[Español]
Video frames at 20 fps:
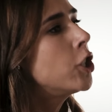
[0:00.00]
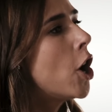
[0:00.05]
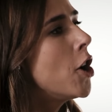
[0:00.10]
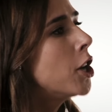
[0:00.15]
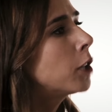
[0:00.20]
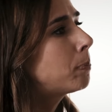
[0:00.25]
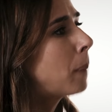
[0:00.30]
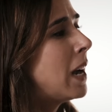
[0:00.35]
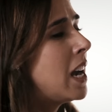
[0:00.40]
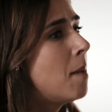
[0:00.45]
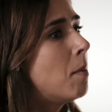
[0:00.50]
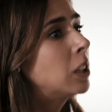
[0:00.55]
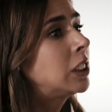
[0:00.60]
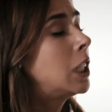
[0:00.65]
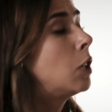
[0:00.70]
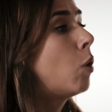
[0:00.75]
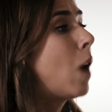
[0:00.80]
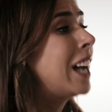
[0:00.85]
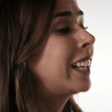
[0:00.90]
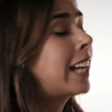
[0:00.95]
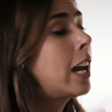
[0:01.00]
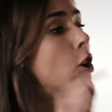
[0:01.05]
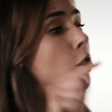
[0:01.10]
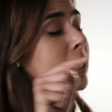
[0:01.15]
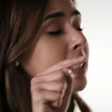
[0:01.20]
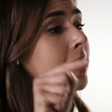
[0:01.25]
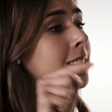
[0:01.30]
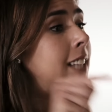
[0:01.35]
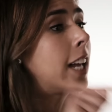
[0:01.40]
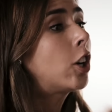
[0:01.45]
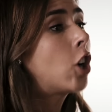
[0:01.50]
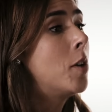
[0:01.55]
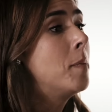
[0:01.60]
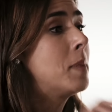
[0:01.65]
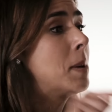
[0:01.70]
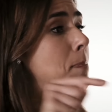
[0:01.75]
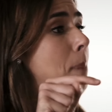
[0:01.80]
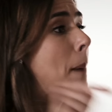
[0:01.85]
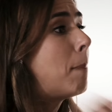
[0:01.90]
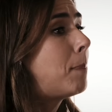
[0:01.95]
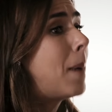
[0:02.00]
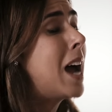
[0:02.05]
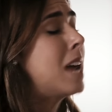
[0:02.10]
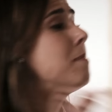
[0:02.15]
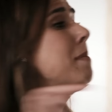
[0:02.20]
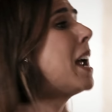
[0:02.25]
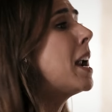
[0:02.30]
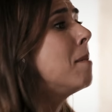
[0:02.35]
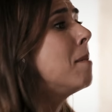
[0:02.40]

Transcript: y yo nos peleemos igual que lo hiciste con mi papá y mi